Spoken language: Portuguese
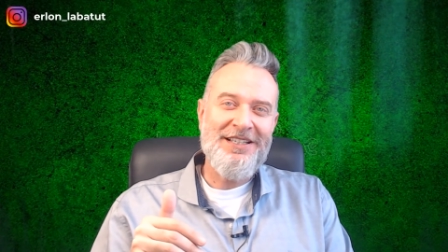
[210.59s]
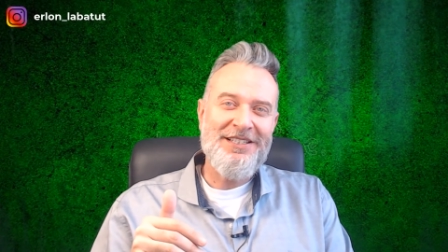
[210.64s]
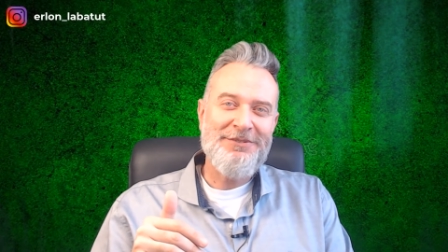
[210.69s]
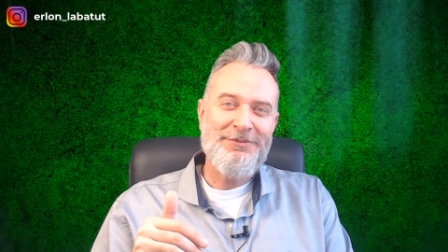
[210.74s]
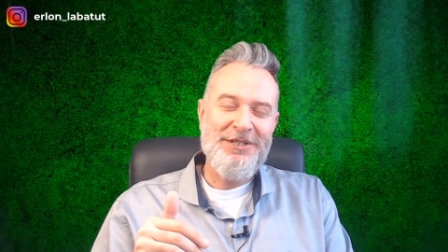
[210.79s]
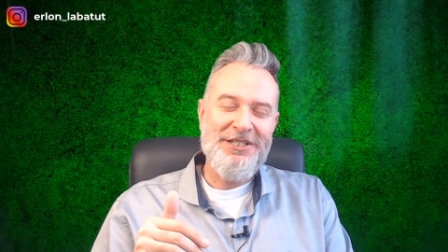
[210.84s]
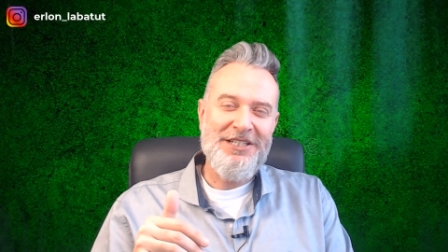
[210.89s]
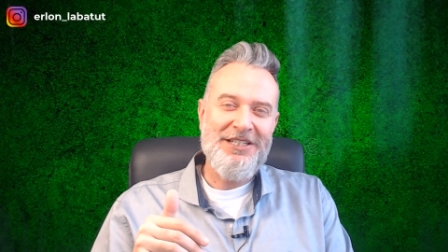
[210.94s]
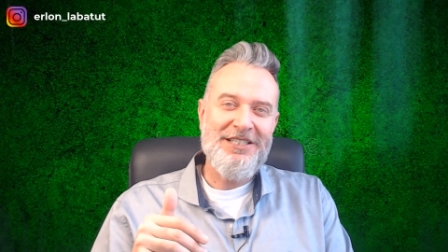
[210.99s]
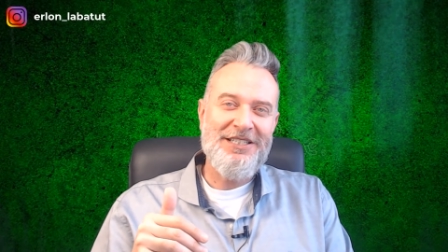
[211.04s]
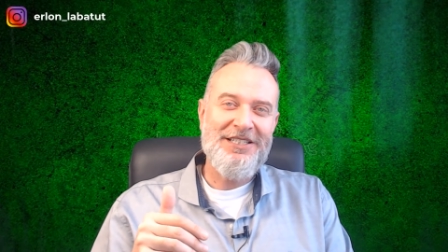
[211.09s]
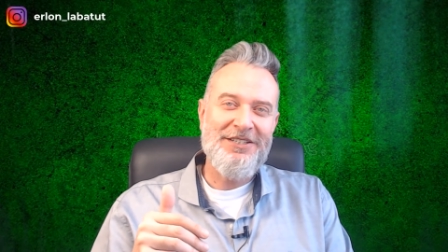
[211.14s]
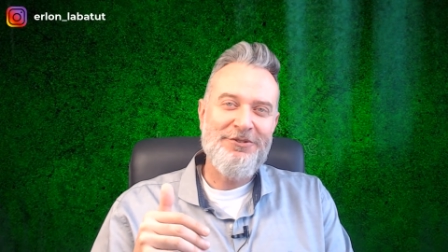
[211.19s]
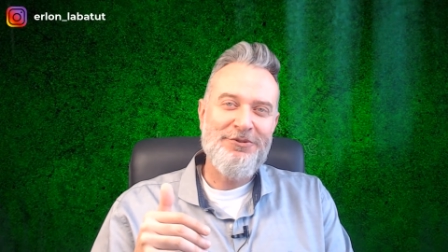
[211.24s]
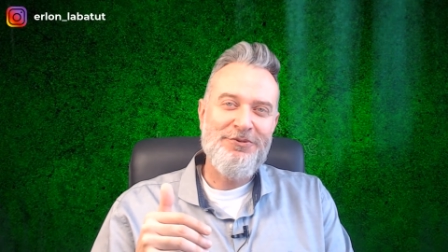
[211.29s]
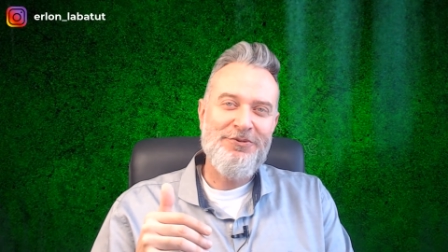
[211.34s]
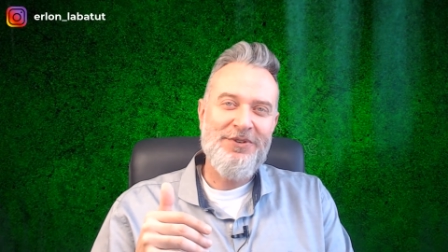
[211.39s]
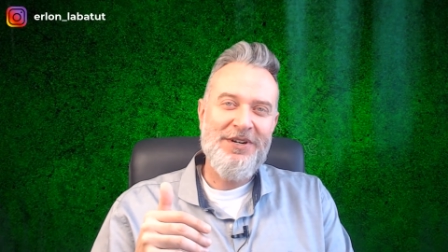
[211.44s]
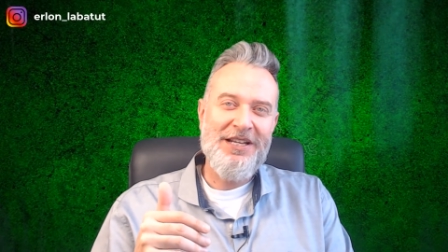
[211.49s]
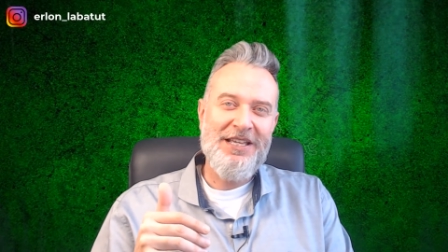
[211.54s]
Você imagina, se
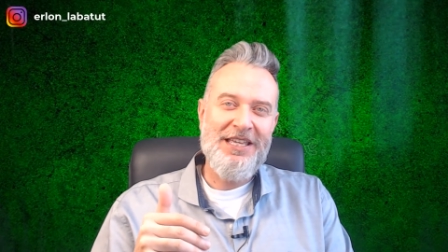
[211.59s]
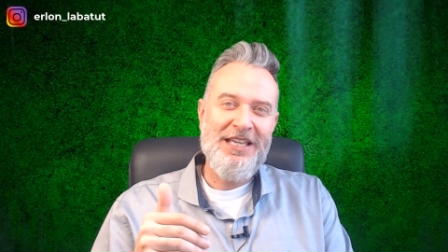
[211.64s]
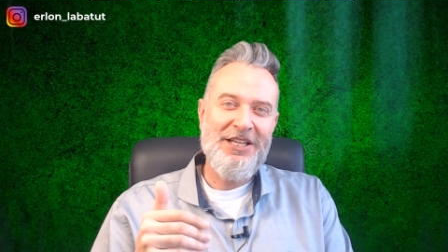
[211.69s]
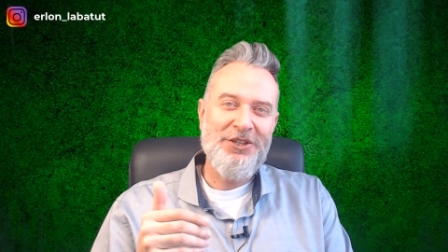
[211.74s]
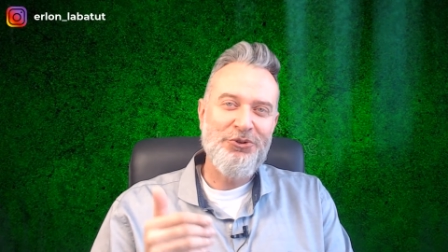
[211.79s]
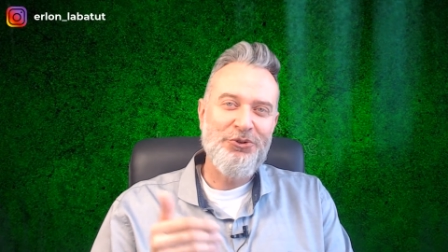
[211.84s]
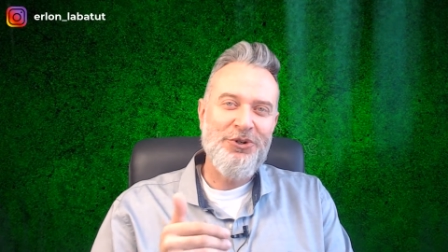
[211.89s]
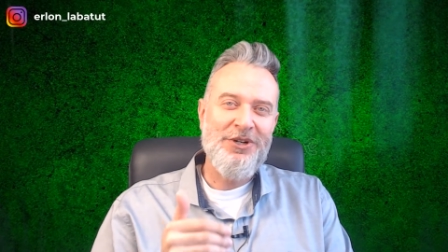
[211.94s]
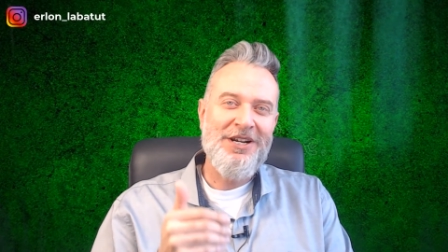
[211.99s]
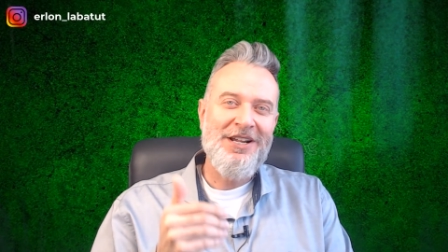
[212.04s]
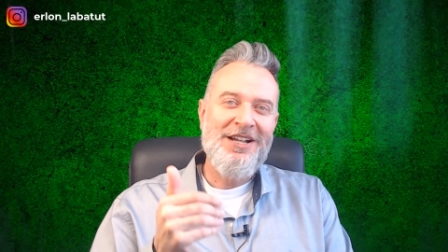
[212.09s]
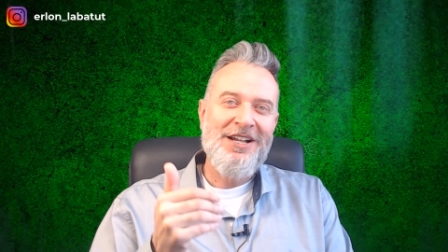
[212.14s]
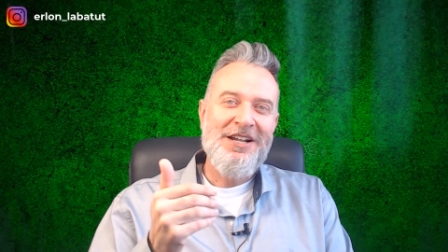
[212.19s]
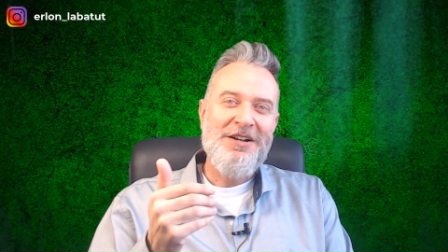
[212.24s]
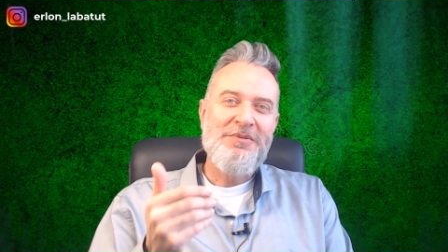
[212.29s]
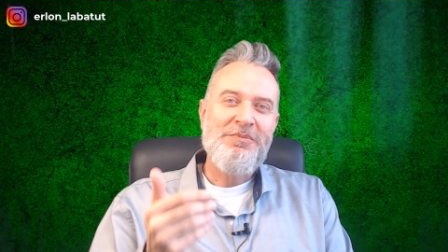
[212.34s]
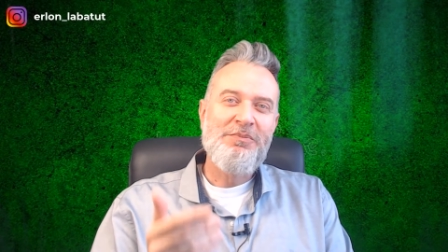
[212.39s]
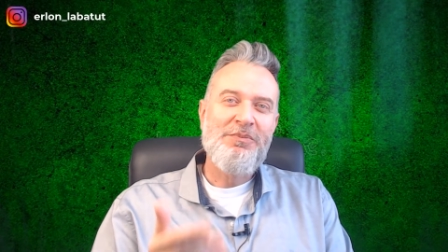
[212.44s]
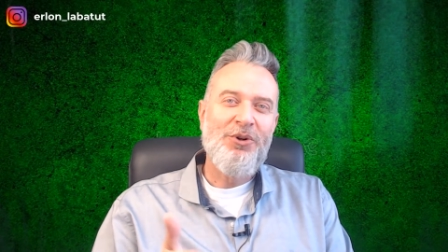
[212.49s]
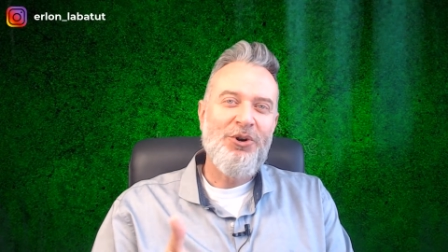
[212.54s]
o franqueador
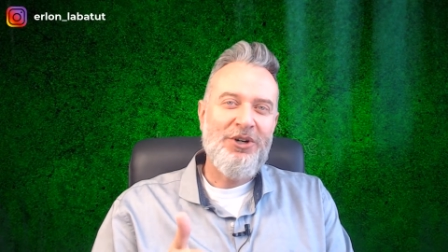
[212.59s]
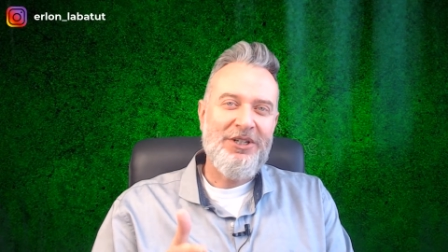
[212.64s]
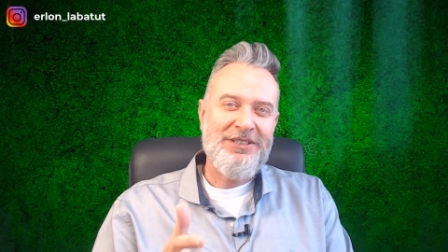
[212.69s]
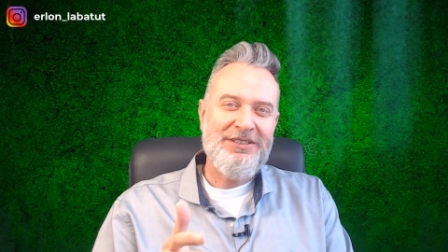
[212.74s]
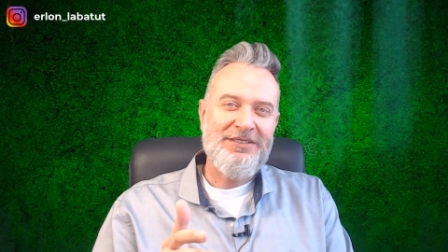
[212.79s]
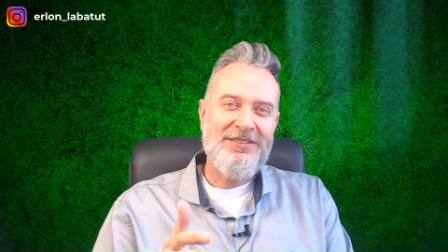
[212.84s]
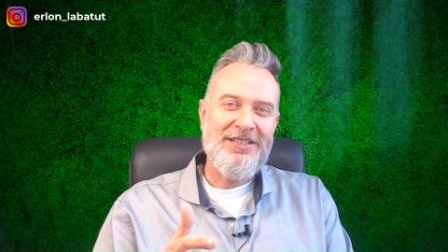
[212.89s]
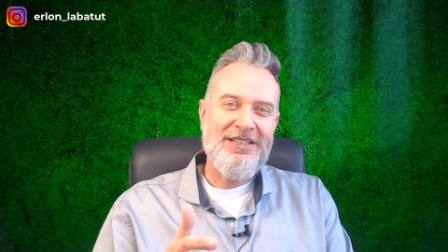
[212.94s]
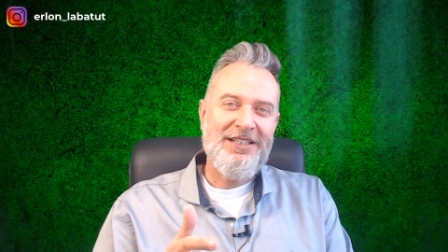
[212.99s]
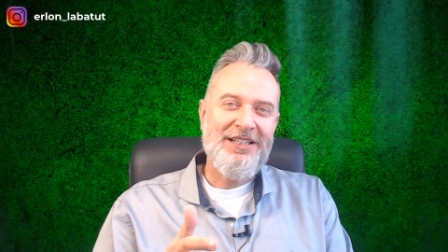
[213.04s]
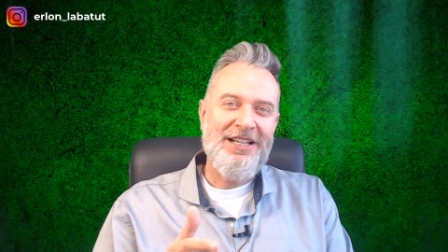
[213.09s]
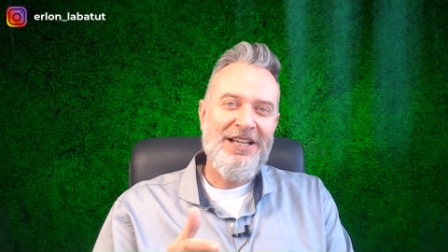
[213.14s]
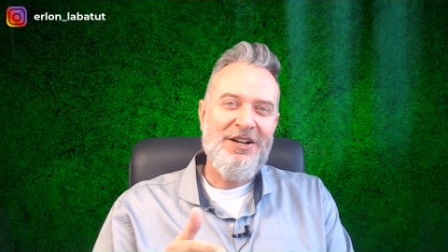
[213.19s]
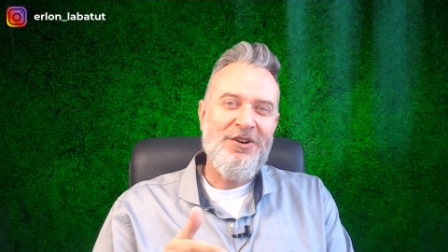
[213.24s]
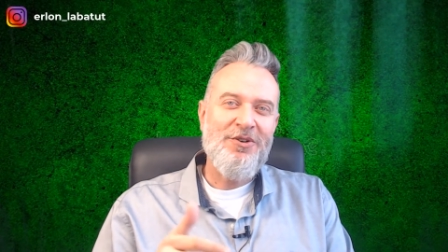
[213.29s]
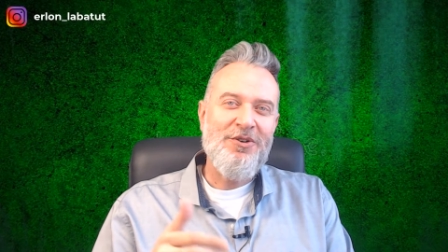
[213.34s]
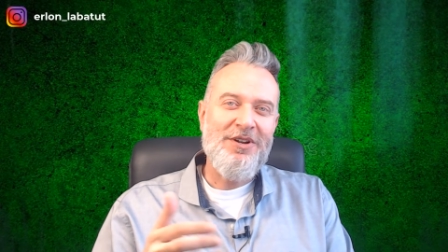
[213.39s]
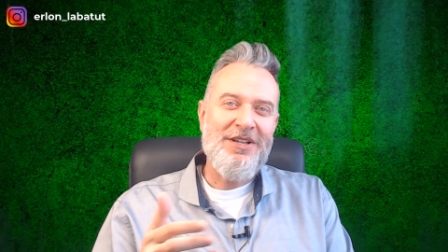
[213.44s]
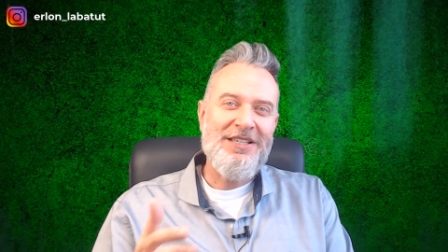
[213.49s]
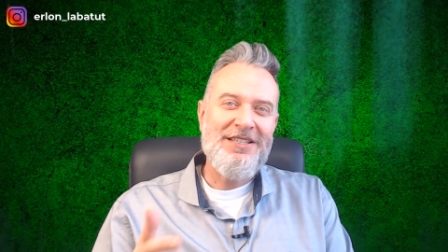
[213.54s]
mostra, né,
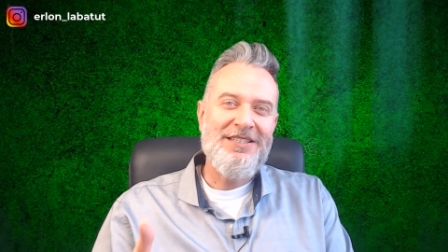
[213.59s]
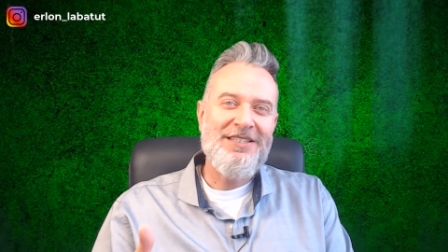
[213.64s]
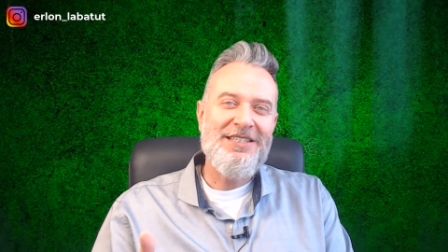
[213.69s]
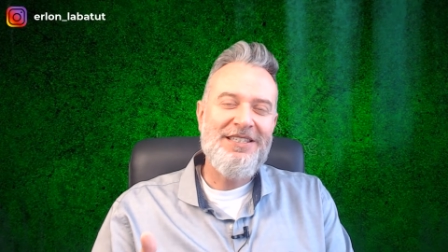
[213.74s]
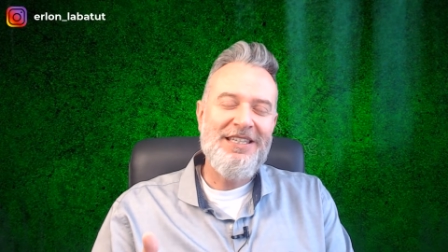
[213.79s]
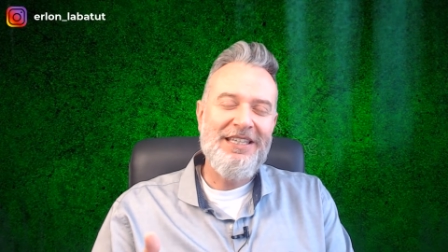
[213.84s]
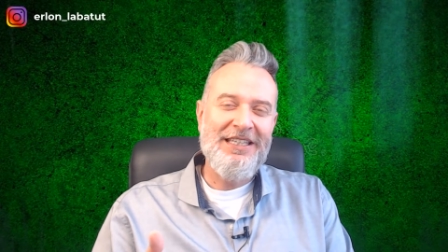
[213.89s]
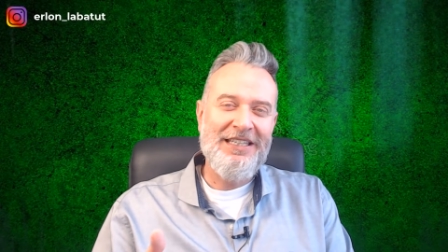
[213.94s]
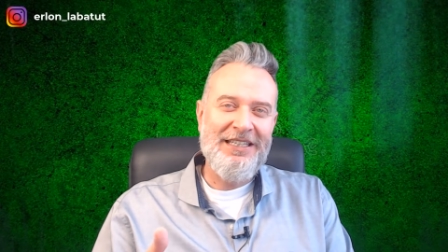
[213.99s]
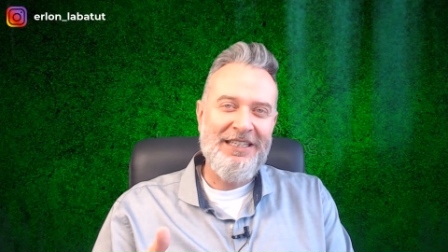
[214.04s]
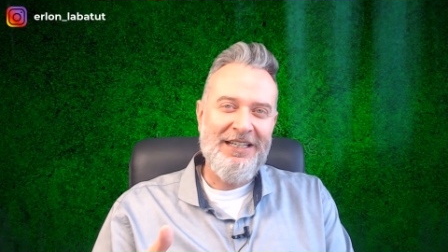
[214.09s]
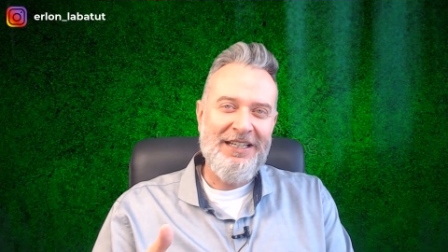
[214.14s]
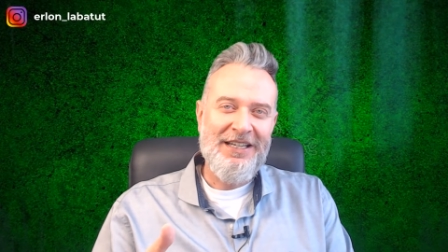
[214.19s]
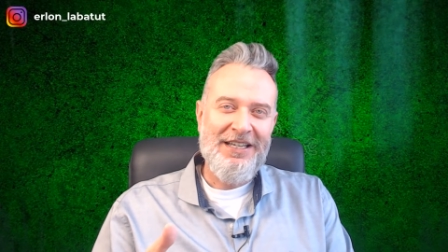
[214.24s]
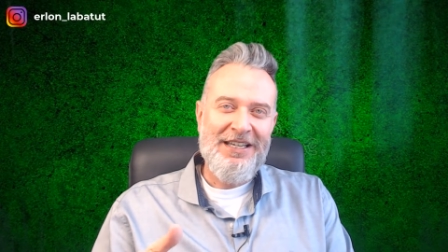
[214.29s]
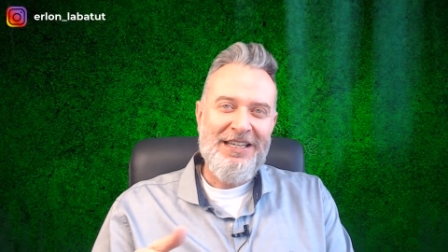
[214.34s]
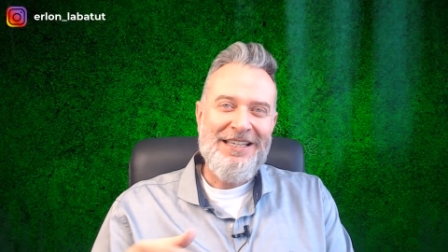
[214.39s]
ensina,